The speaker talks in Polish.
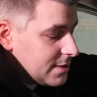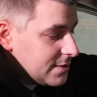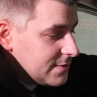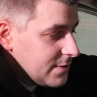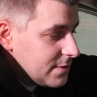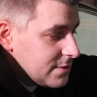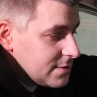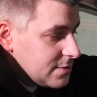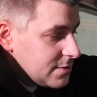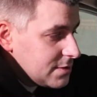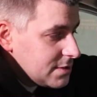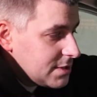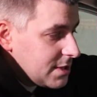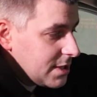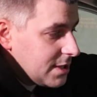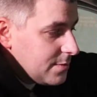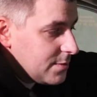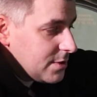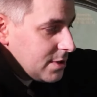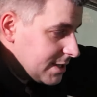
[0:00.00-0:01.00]
W związku z
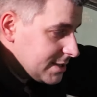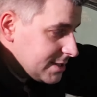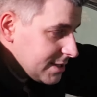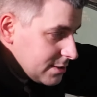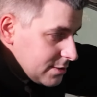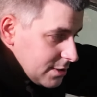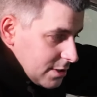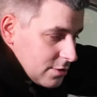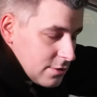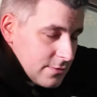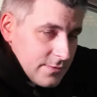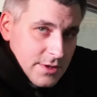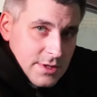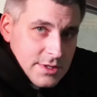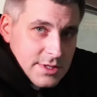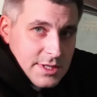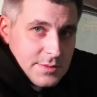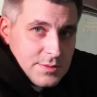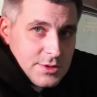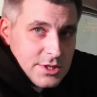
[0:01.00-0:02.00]
tym rezygnuję również
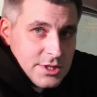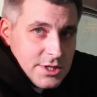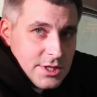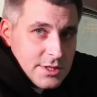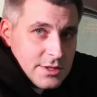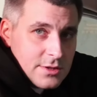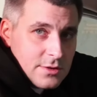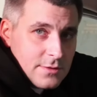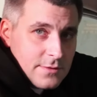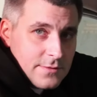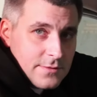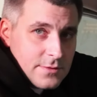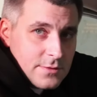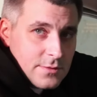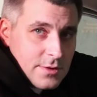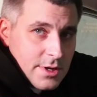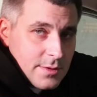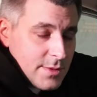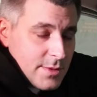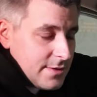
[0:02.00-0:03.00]
z tych przycisków,
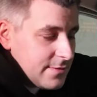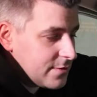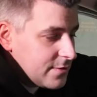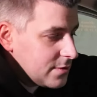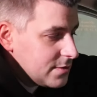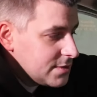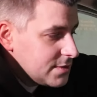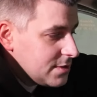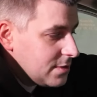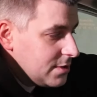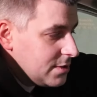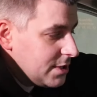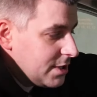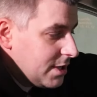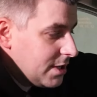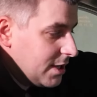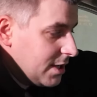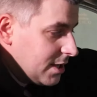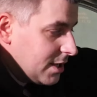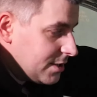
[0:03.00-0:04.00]
które mam w konsoli.
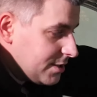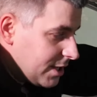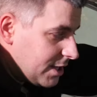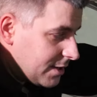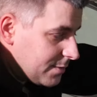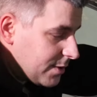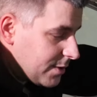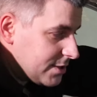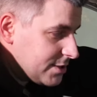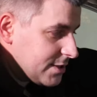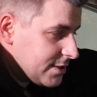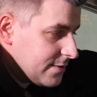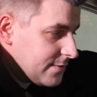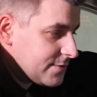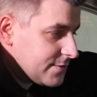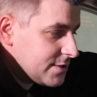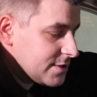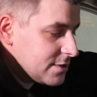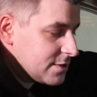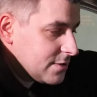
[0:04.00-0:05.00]
Niech będzie
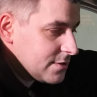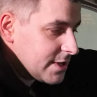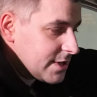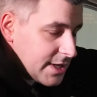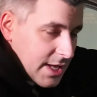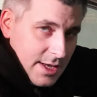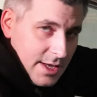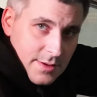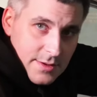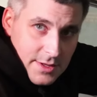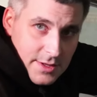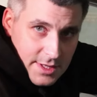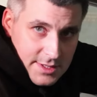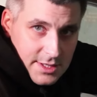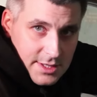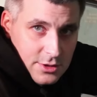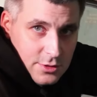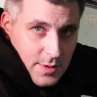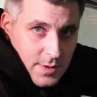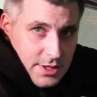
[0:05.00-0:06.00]
wszystko tak, jak
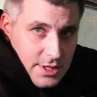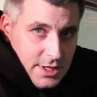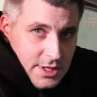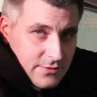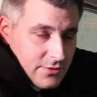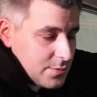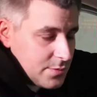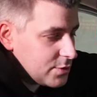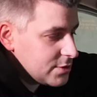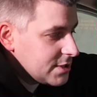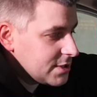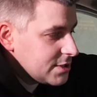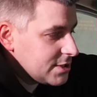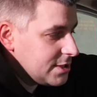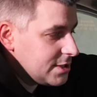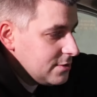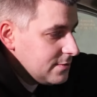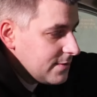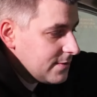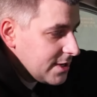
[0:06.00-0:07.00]
jest aktualnie na
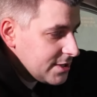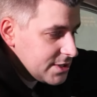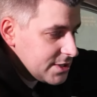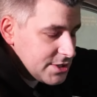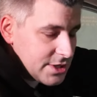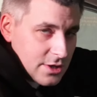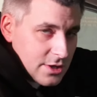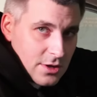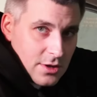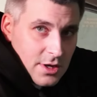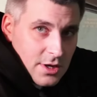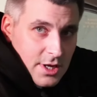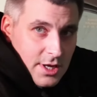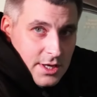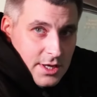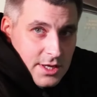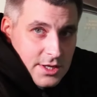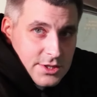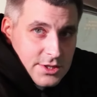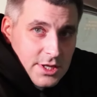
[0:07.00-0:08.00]
wyposażeniu. W razie czego,
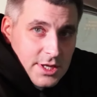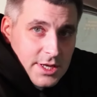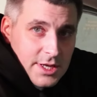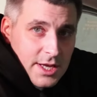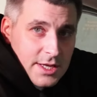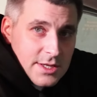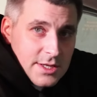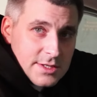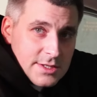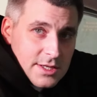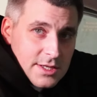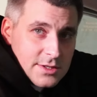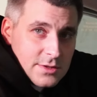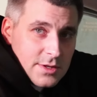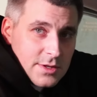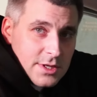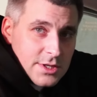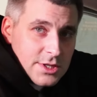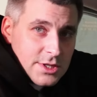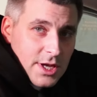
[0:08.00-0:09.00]
jeżeli kiedyś
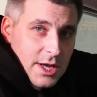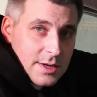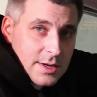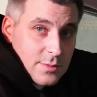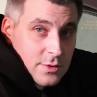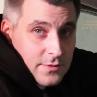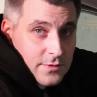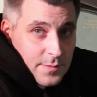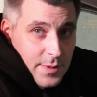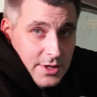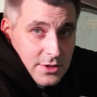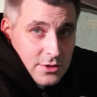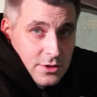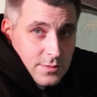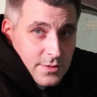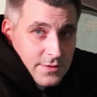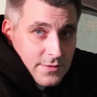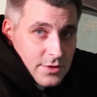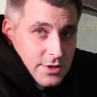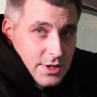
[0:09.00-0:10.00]
zdecyduję się albo wpadną
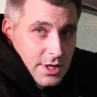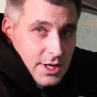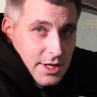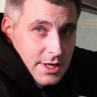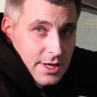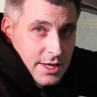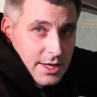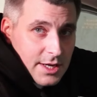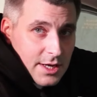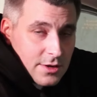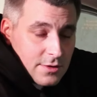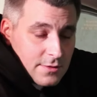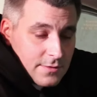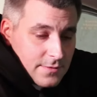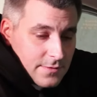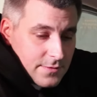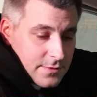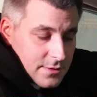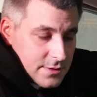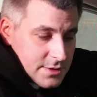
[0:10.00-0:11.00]
mi fotele
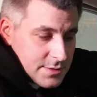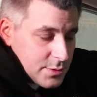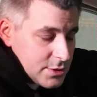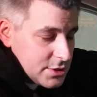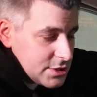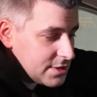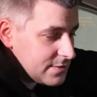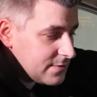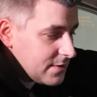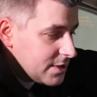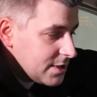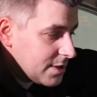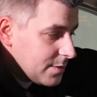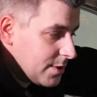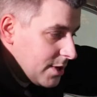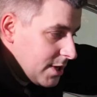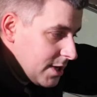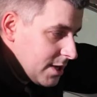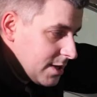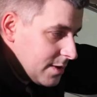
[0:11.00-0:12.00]
rekarów z podgrzewaniem,
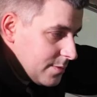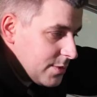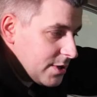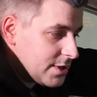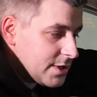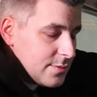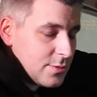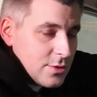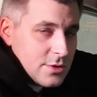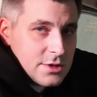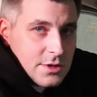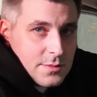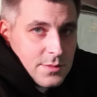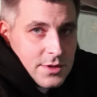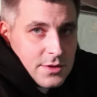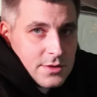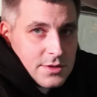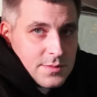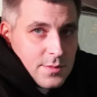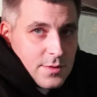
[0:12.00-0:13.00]
będę mógł
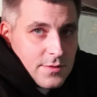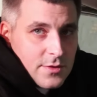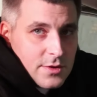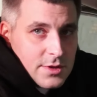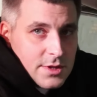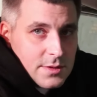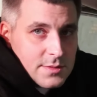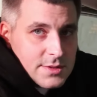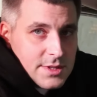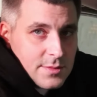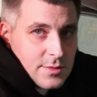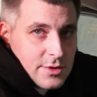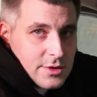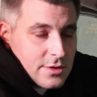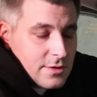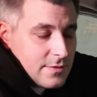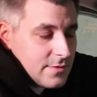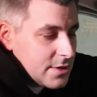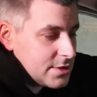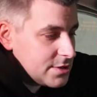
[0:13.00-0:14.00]
sobie to z powrotem
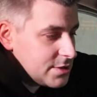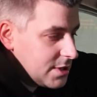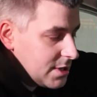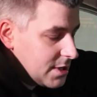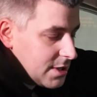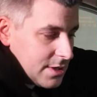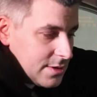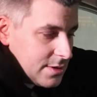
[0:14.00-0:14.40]
zamontować